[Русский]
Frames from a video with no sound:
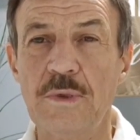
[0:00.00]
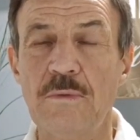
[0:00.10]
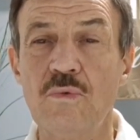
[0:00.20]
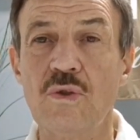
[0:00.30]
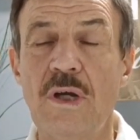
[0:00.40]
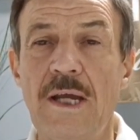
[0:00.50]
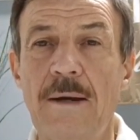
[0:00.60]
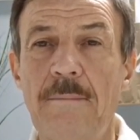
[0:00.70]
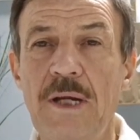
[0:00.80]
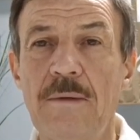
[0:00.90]
Потому что
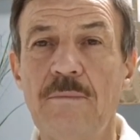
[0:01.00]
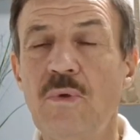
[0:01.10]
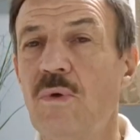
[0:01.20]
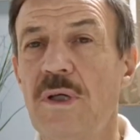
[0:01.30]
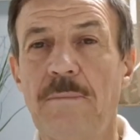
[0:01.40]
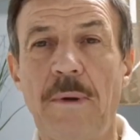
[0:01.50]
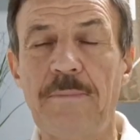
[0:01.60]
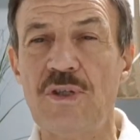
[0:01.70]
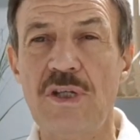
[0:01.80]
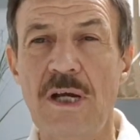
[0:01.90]
мы много по
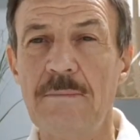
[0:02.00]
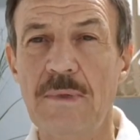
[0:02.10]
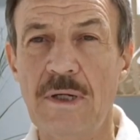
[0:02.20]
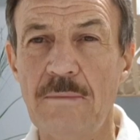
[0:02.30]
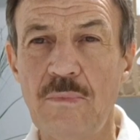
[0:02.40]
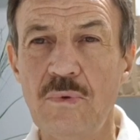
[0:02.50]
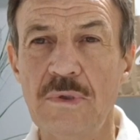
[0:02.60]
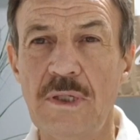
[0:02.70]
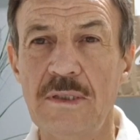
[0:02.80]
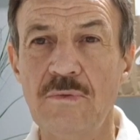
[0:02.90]
печам
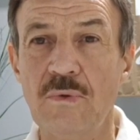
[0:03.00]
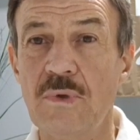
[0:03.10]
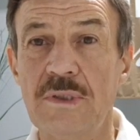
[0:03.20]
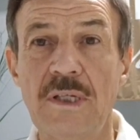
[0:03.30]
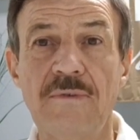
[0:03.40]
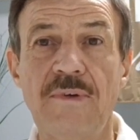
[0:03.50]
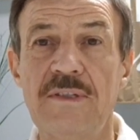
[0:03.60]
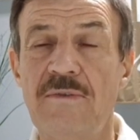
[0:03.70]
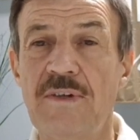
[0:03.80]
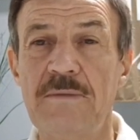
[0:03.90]
работали, ну хоть
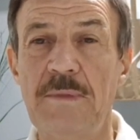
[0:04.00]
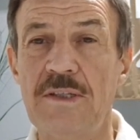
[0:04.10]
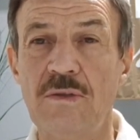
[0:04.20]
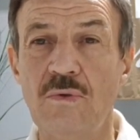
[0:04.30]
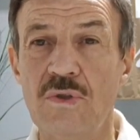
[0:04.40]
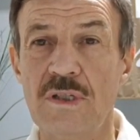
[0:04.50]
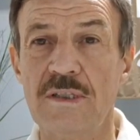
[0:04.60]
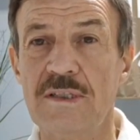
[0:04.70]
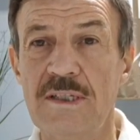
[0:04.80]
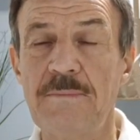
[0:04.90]
возьмите
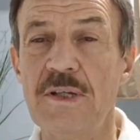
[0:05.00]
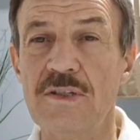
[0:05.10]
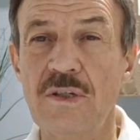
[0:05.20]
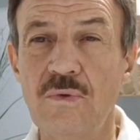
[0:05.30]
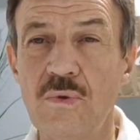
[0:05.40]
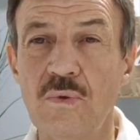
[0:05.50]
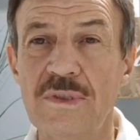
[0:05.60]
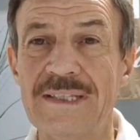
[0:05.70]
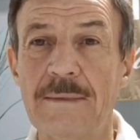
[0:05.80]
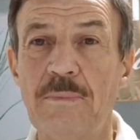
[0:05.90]
тоже сибирский
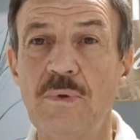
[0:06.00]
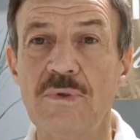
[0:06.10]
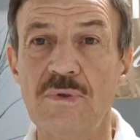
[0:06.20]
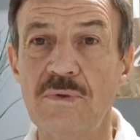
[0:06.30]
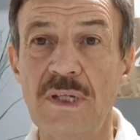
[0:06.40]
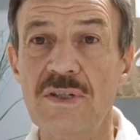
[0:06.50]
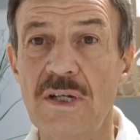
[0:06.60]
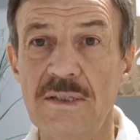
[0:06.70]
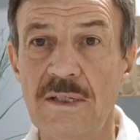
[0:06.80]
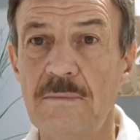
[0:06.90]
утес, это полностью
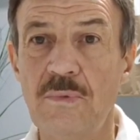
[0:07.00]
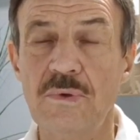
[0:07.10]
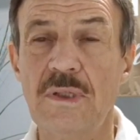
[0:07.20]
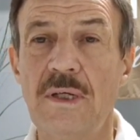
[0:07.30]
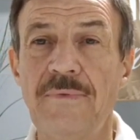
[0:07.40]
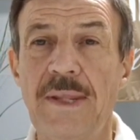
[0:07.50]
наша разработка.